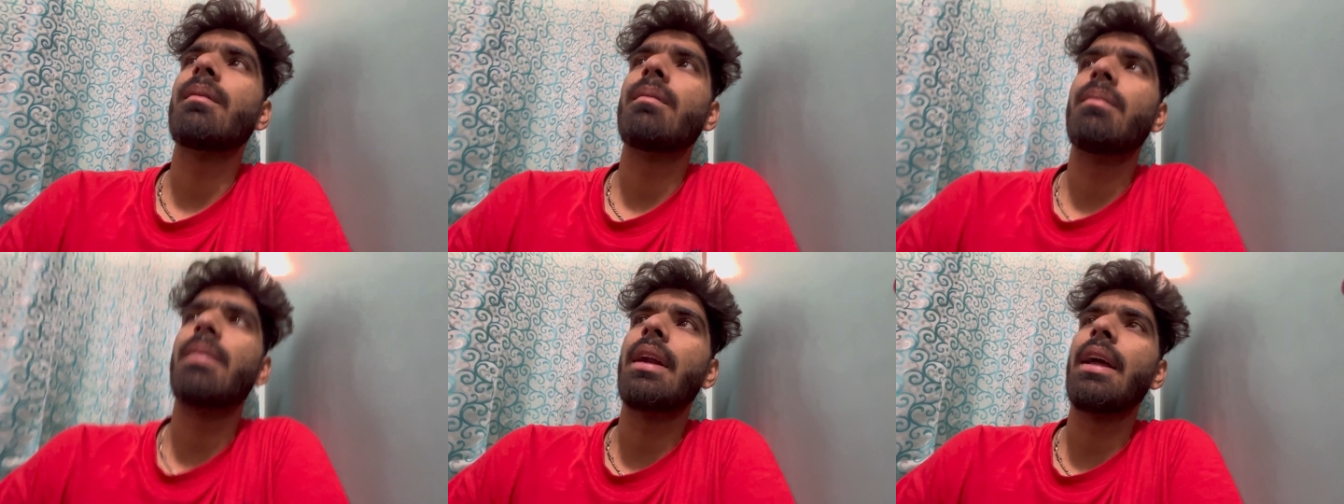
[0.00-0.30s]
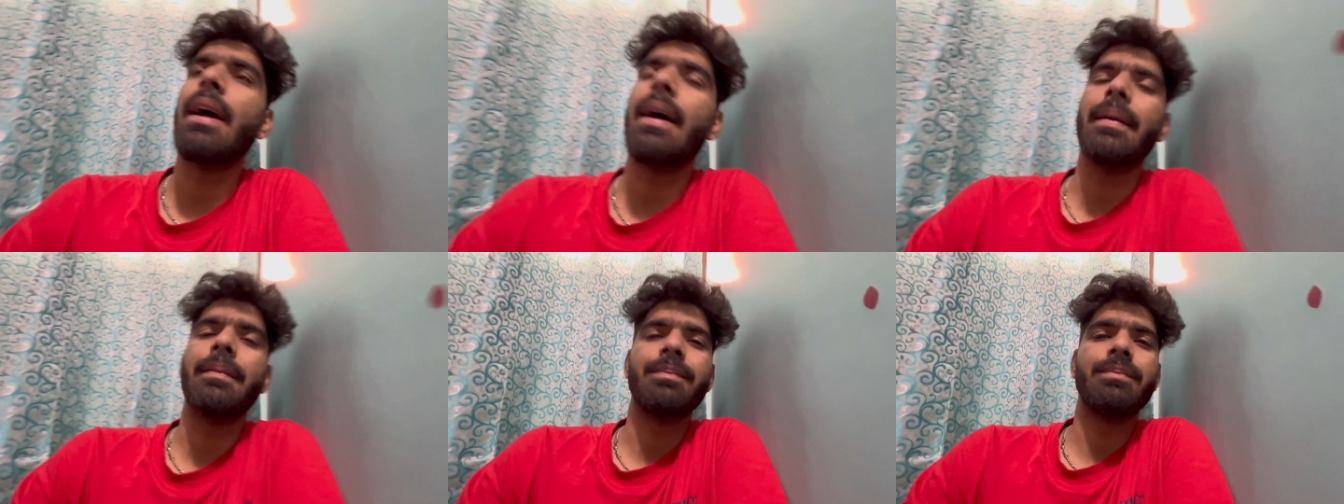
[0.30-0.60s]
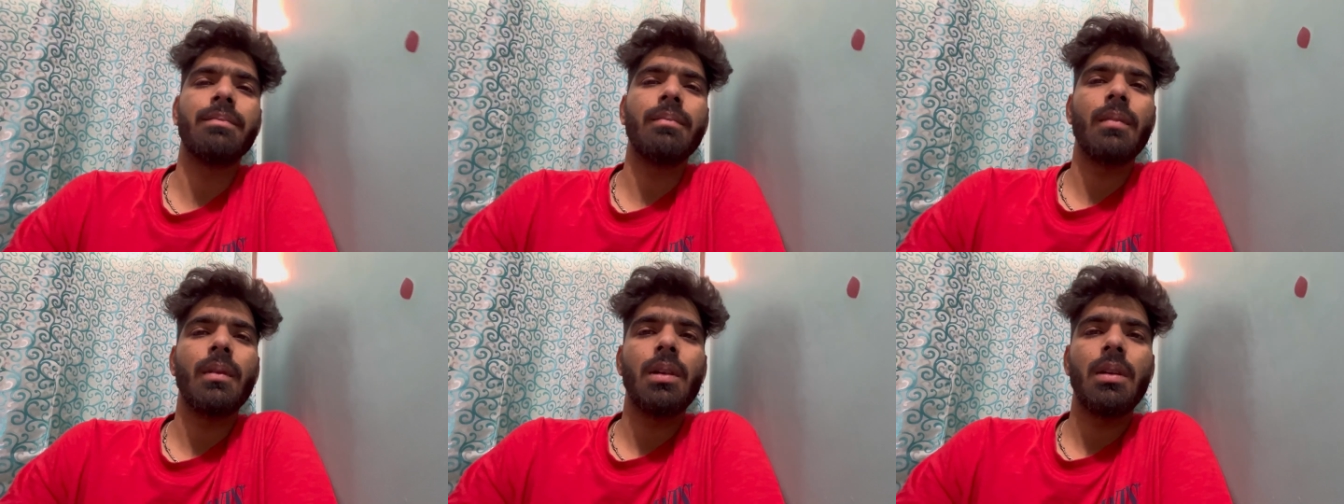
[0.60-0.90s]
बढ़िया
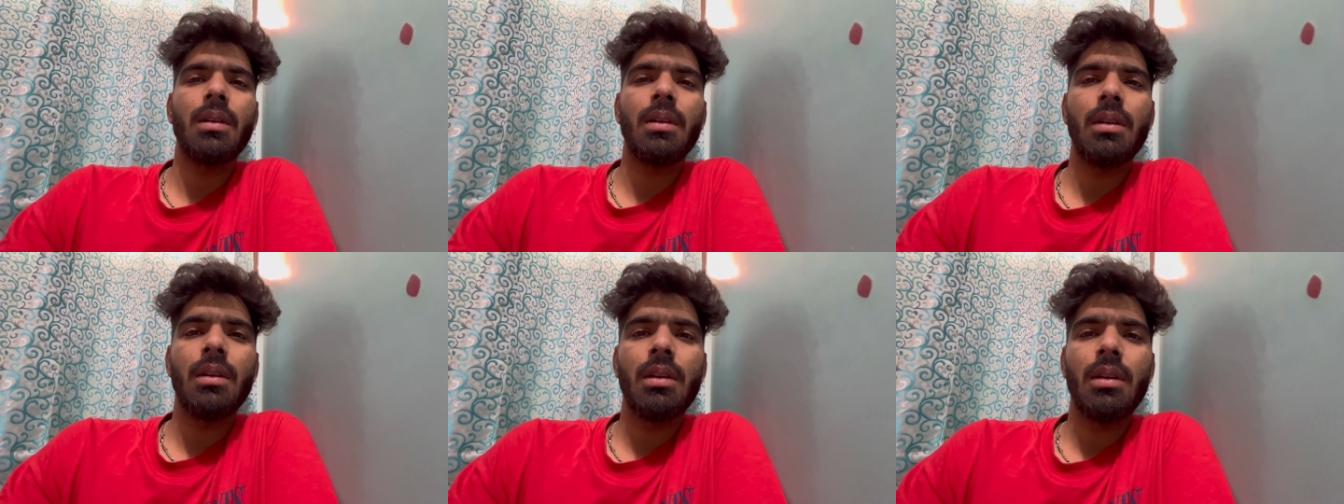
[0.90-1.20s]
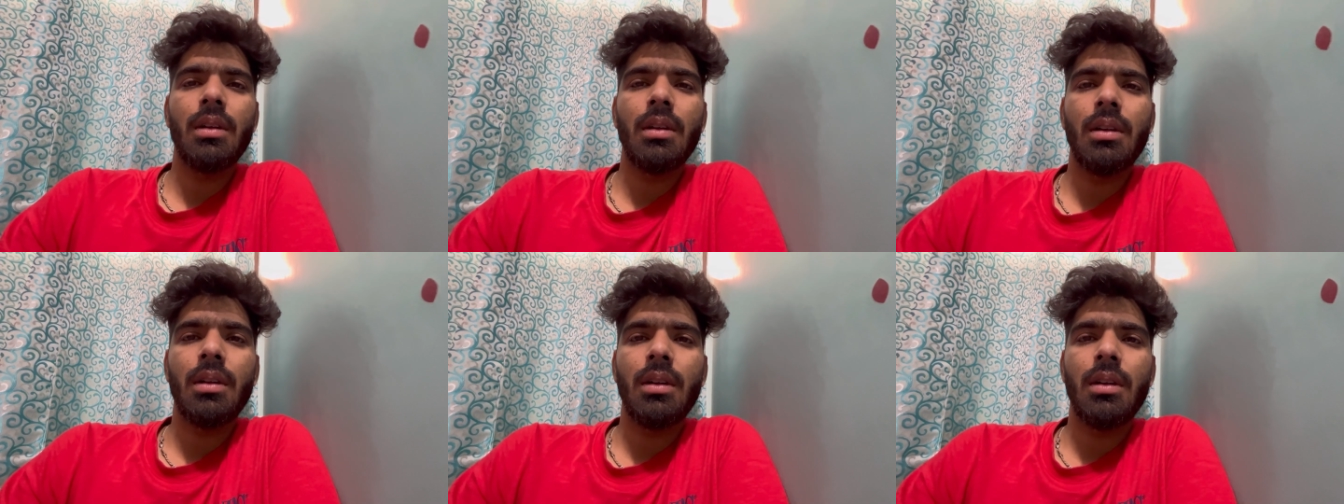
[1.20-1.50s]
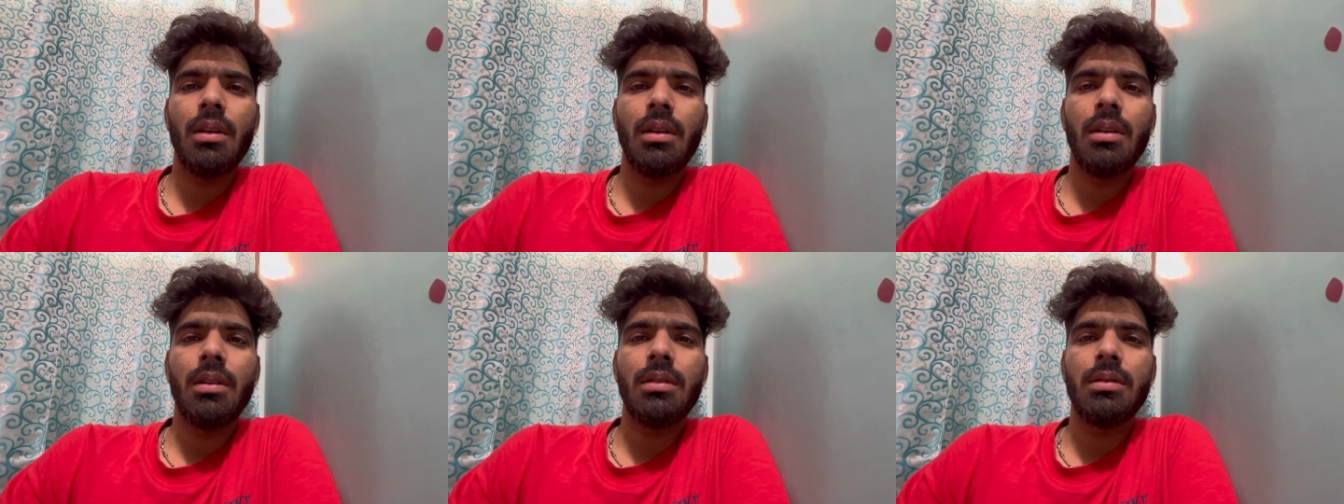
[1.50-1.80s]

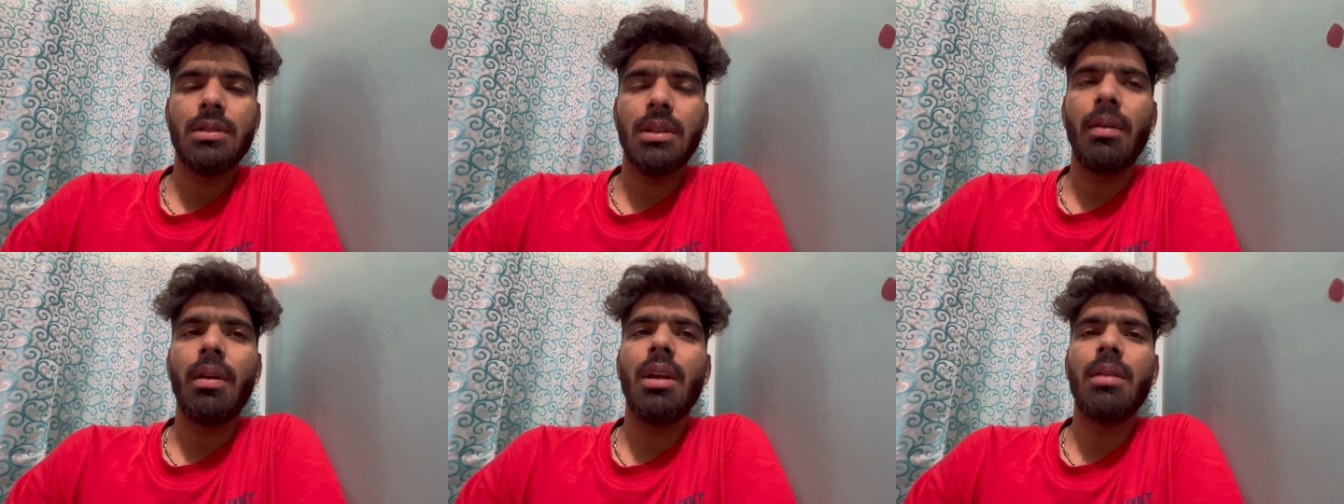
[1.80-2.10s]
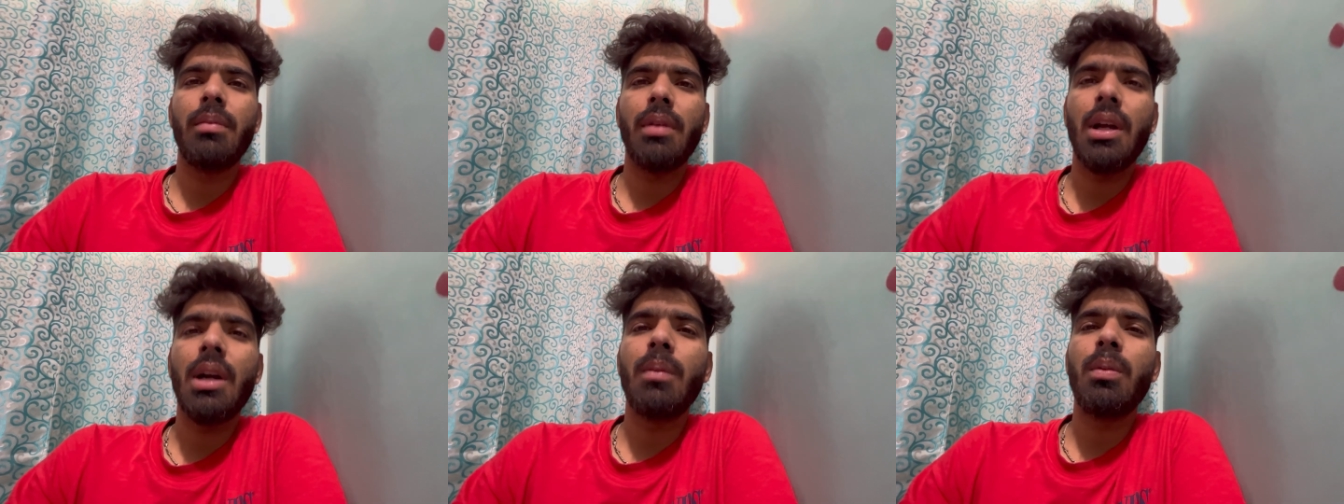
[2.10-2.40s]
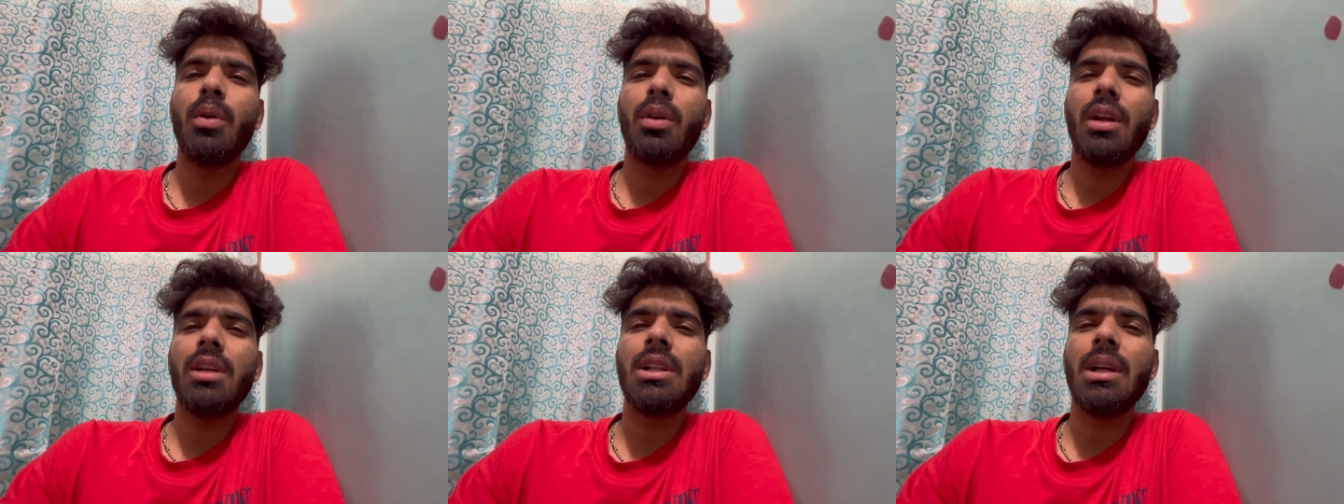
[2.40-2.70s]
है जब रणबीर
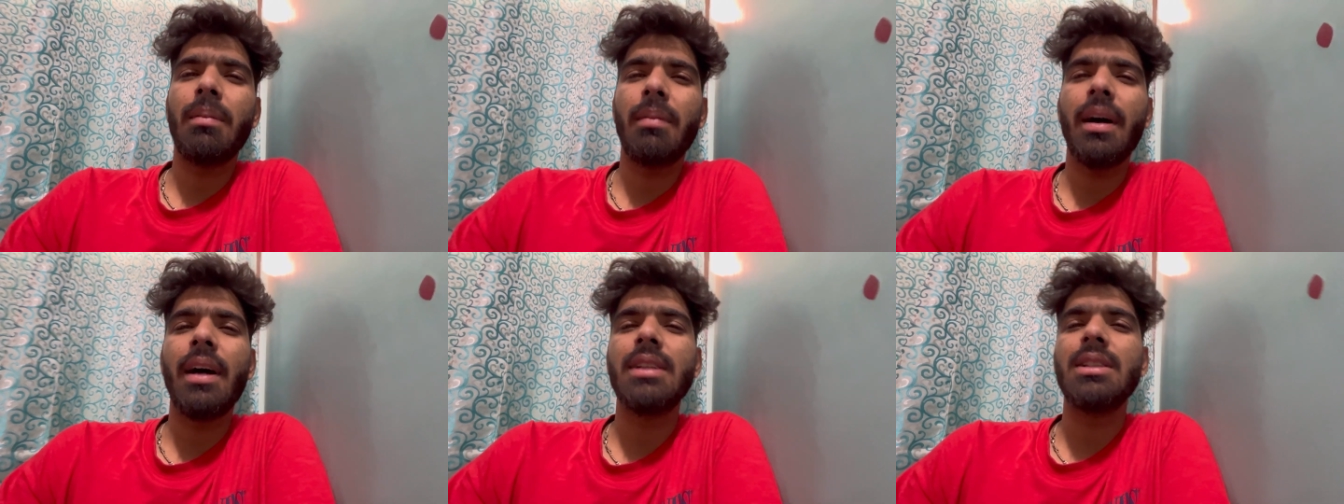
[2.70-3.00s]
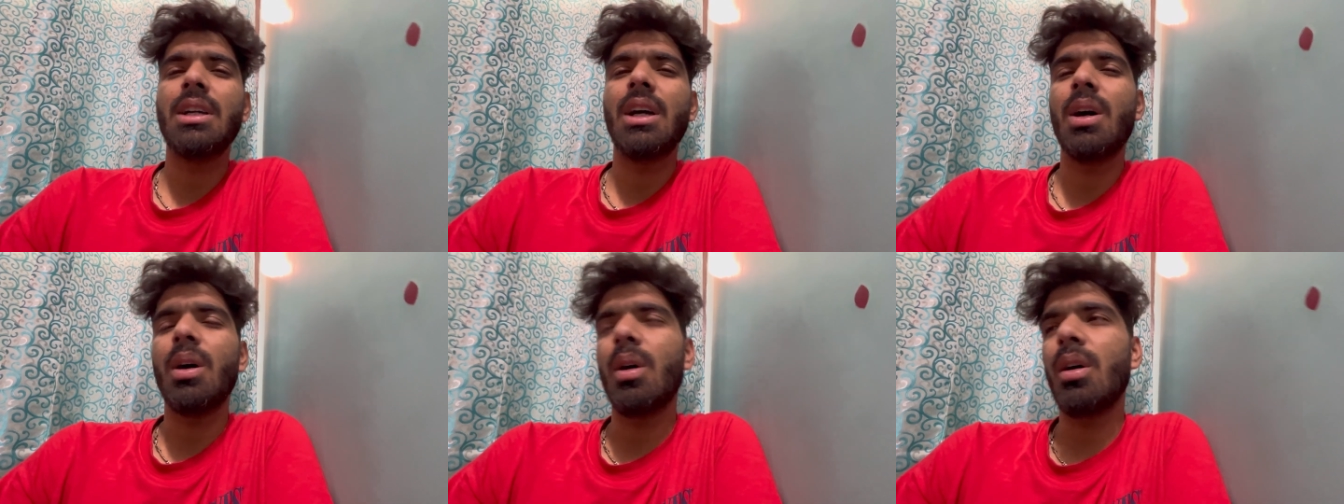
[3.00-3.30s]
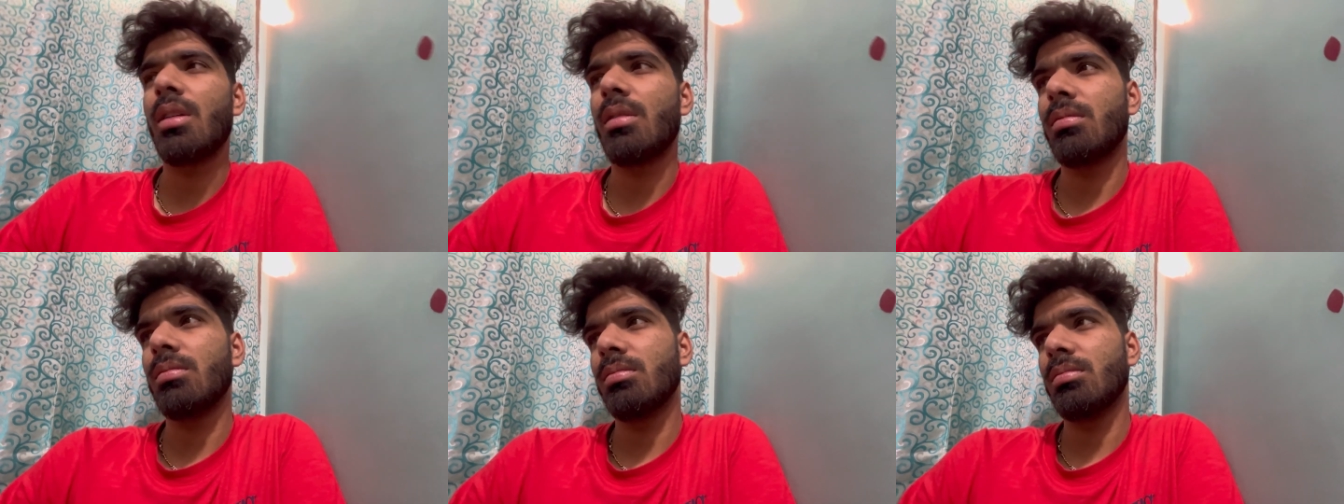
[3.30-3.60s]
कपूर है तमाशा और